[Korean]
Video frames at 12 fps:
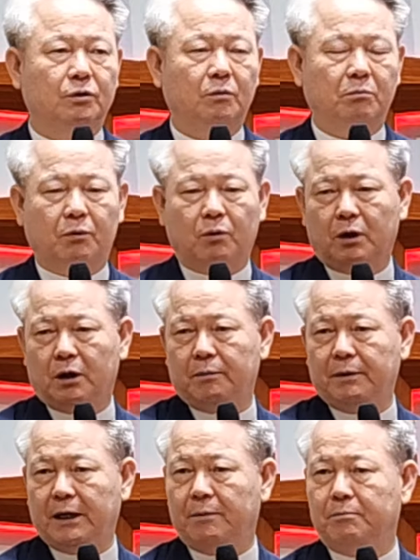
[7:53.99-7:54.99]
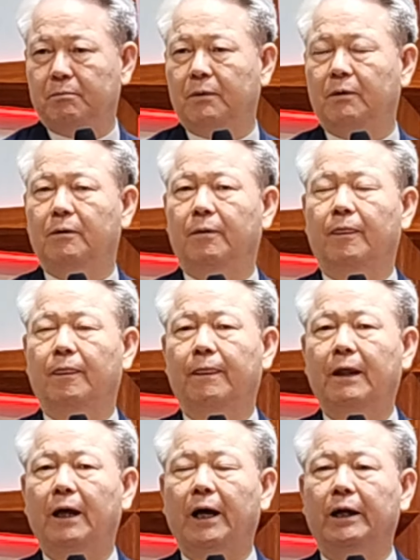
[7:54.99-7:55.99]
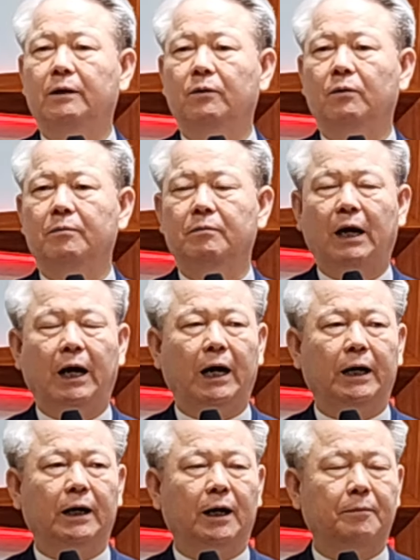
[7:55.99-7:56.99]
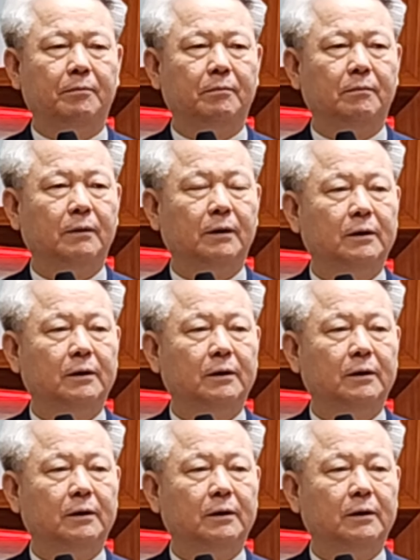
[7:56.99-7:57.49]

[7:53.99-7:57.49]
모압, 암몬, 에돔, 아람